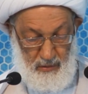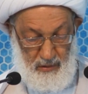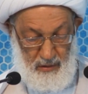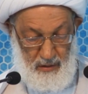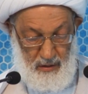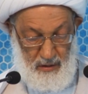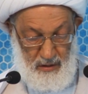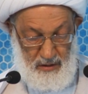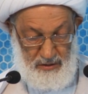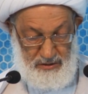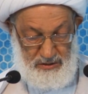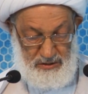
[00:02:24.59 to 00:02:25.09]

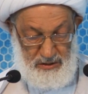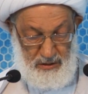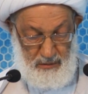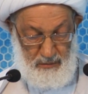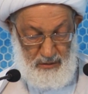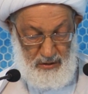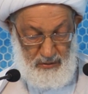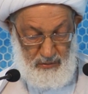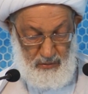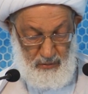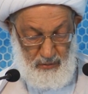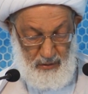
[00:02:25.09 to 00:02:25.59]

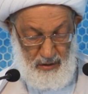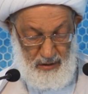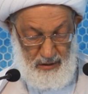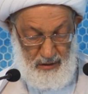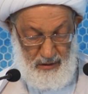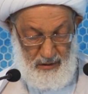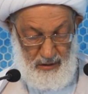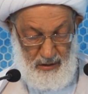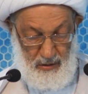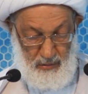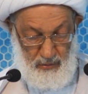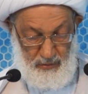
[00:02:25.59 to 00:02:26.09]
الغاشمة على
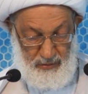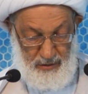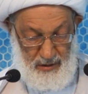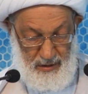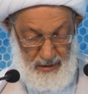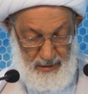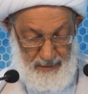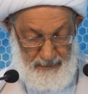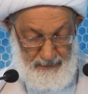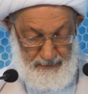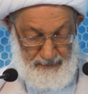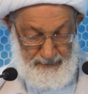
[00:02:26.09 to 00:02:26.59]

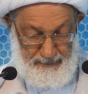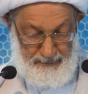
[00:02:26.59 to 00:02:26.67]
الأوضاع